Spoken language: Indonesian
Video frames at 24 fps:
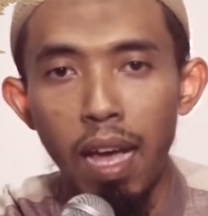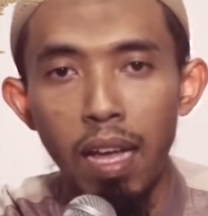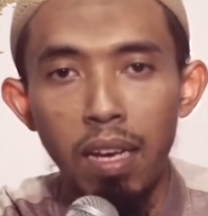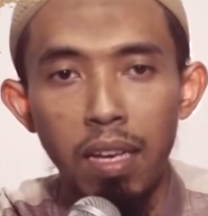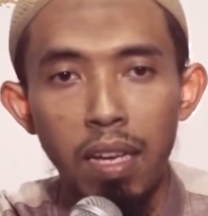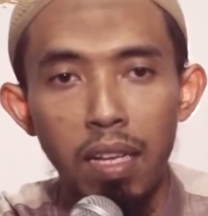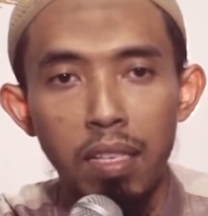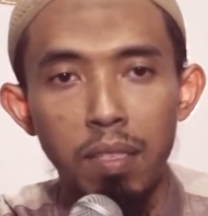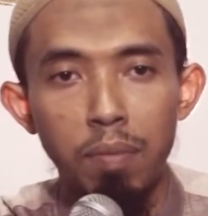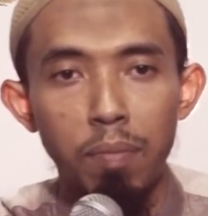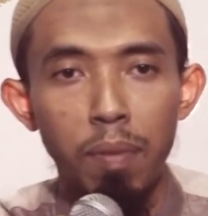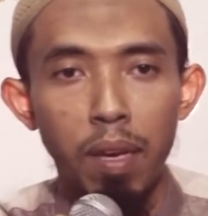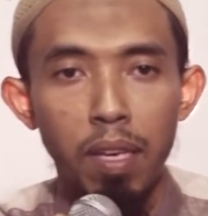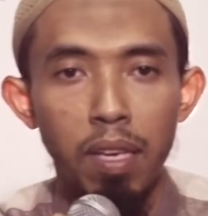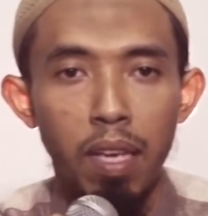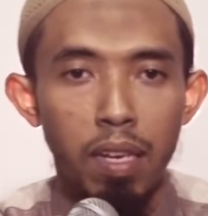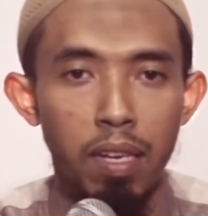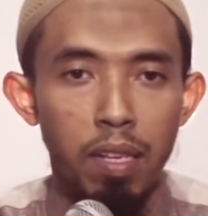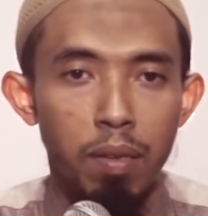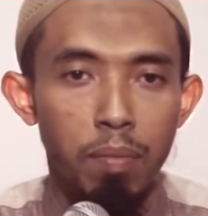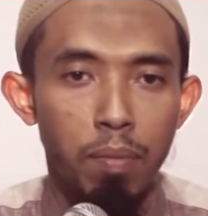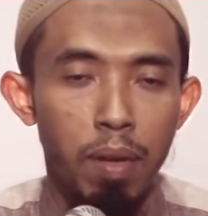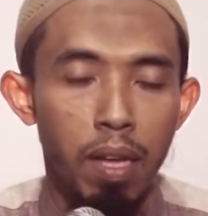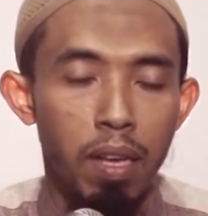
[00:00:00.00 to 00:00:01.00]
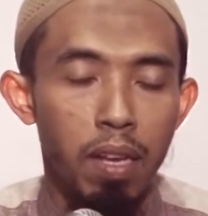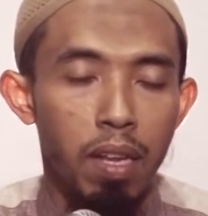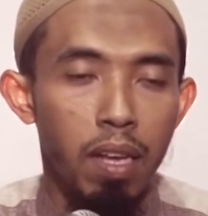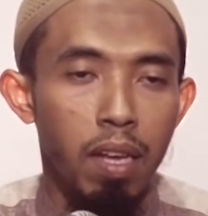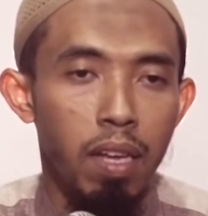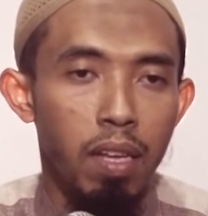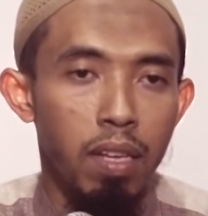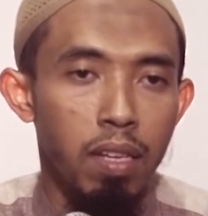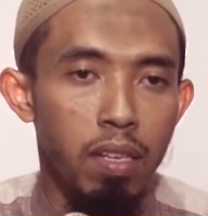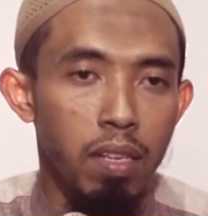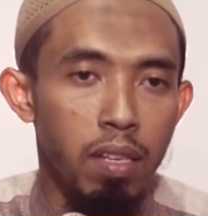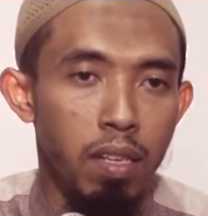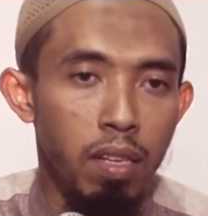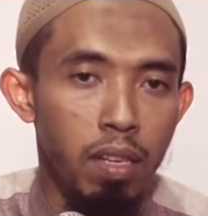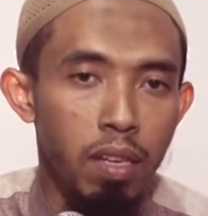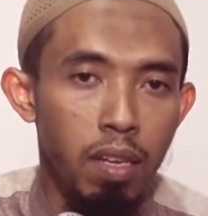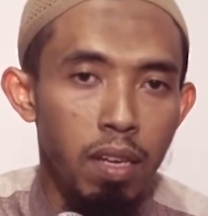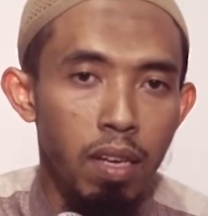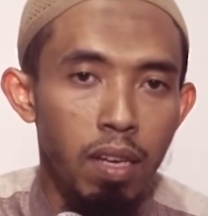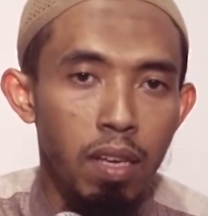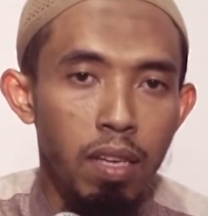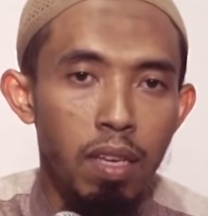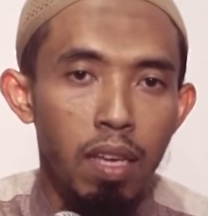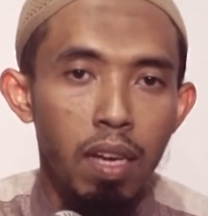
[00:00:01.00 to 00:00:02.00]
Ada sebagian ibadah
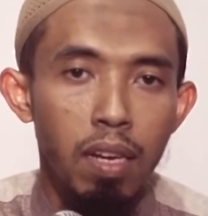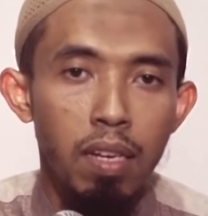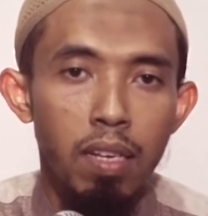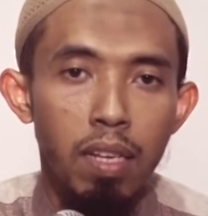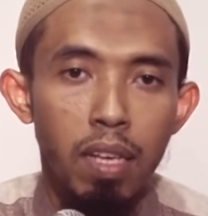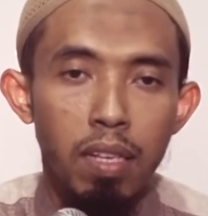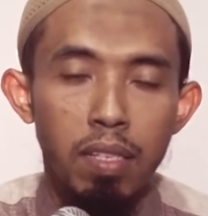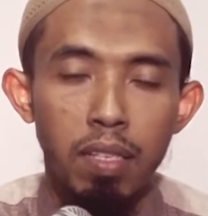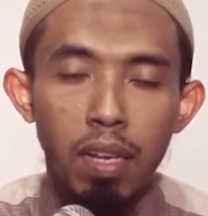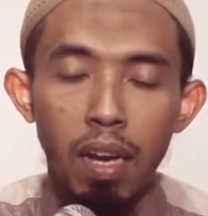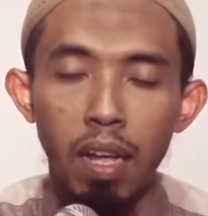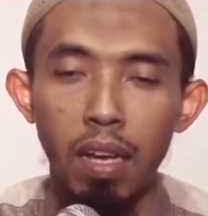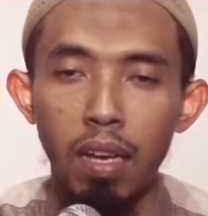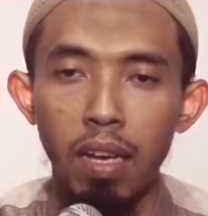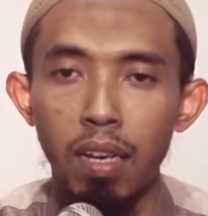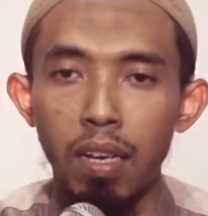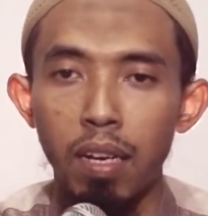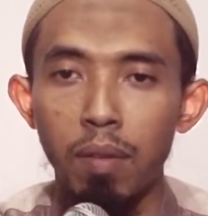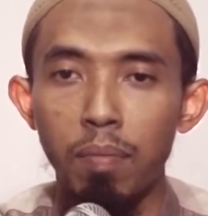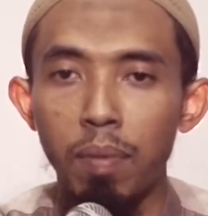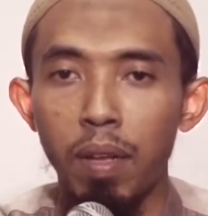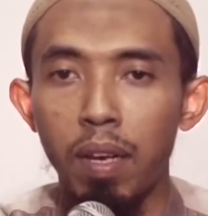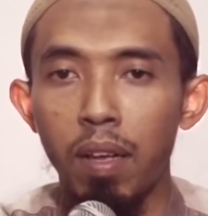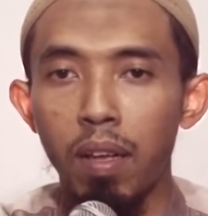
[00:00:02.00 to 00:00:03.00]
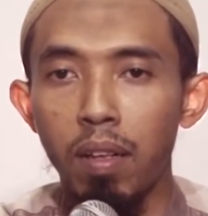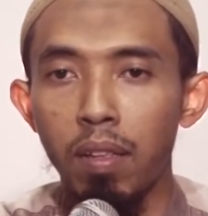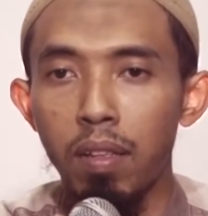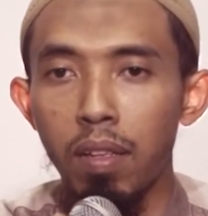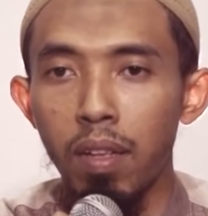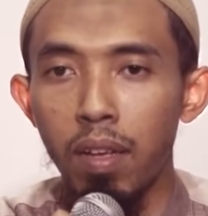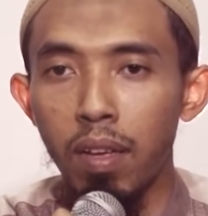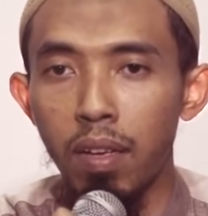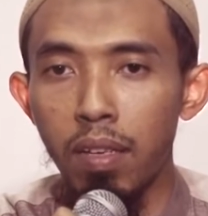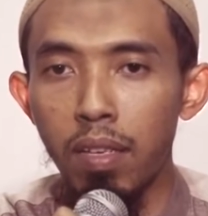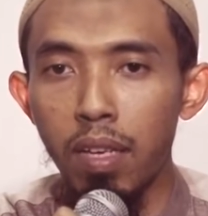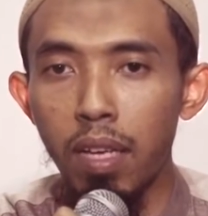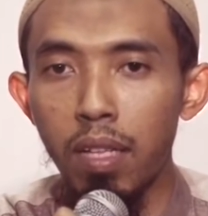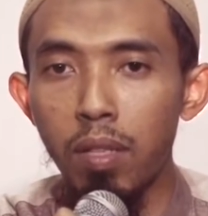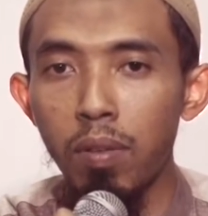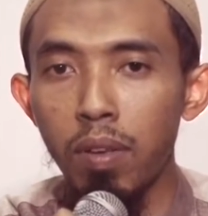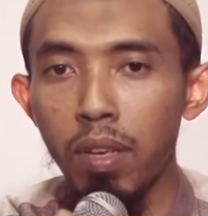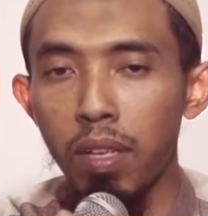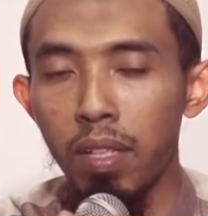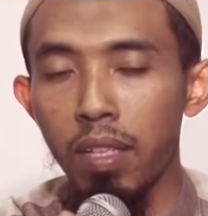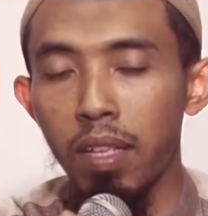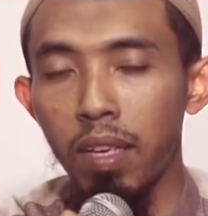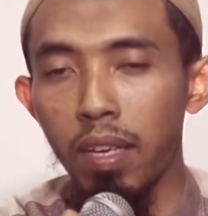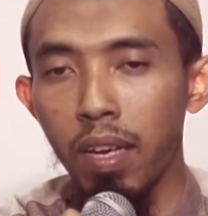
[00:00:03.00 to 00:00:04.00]
yang dia serahkan kepada Allah, yaitu
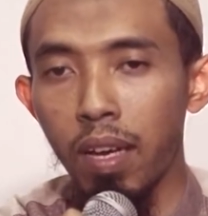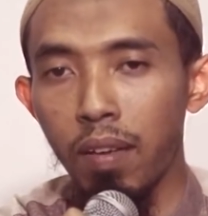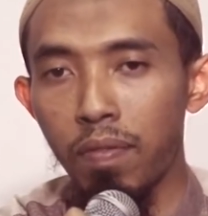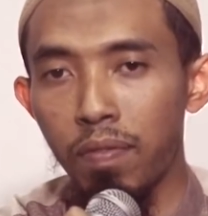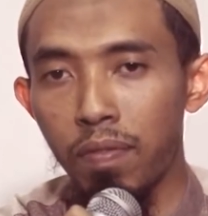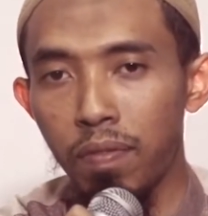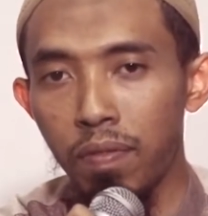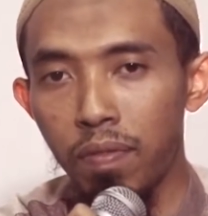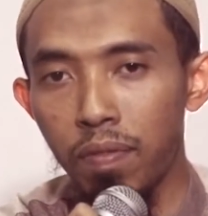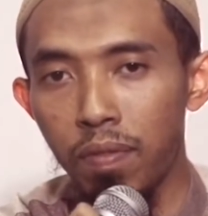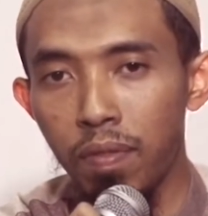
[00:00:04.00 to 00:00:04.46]
i'tikaf.